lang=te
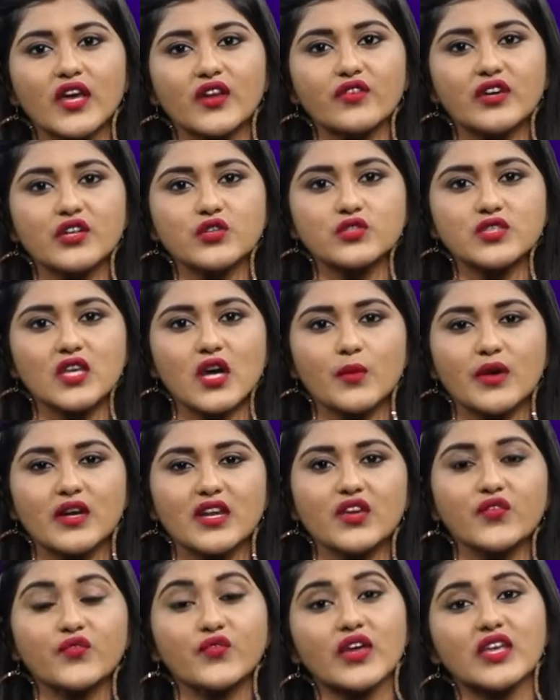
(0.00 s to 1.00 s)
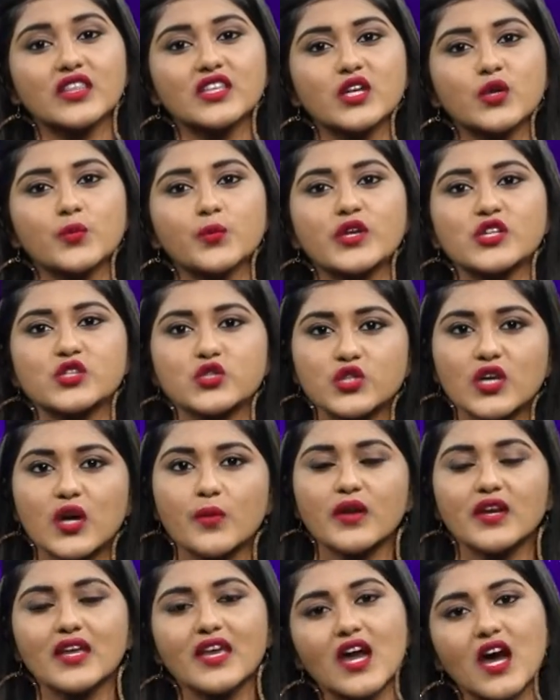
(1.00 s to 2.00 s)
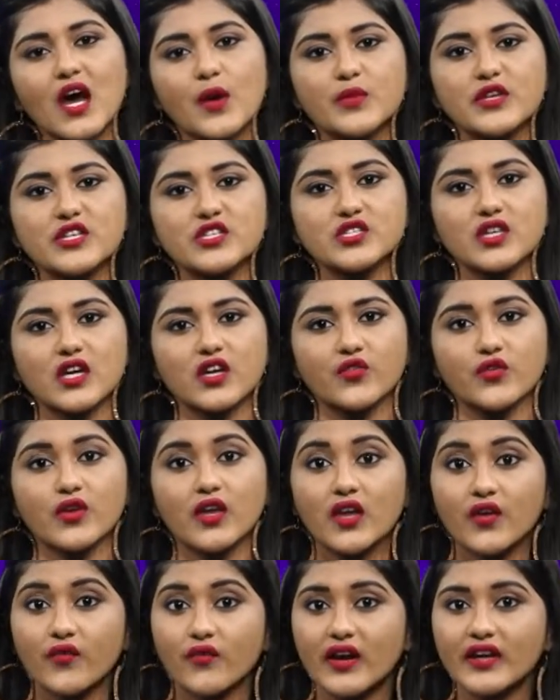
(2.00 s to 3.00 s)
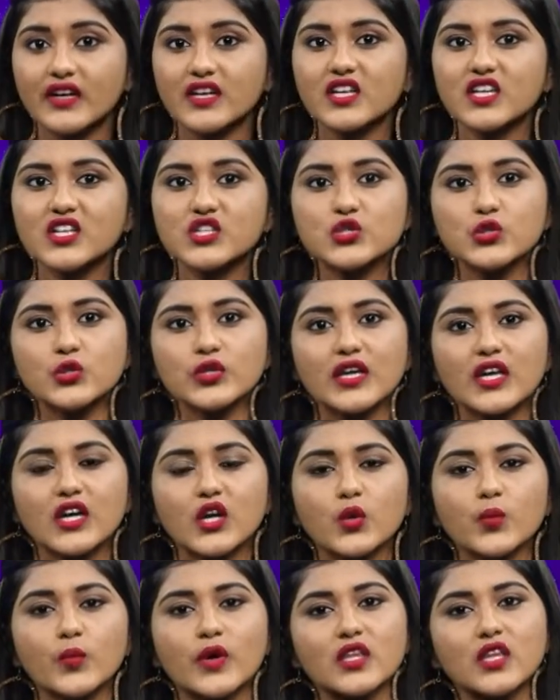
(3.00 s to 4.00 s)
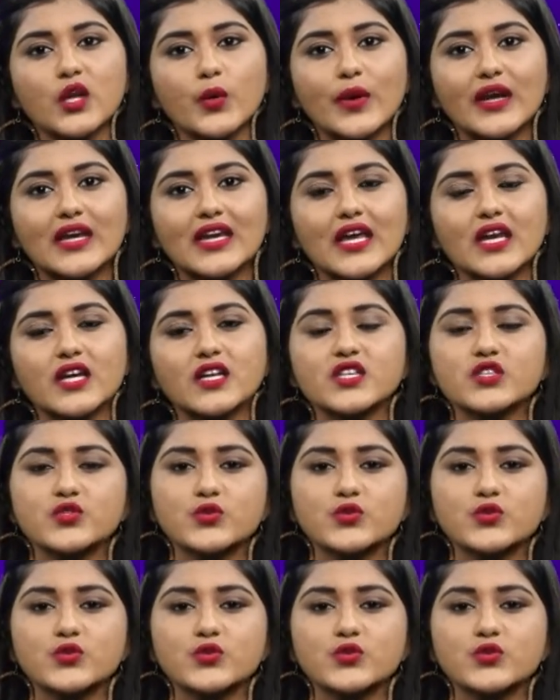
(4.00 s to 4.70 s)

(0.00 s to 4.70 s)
నెరవేరుస్తామని వేతనం పెంచుతామని హామీ ఇచ్చారు వెంటనే లో మొదలు పెట్టాలని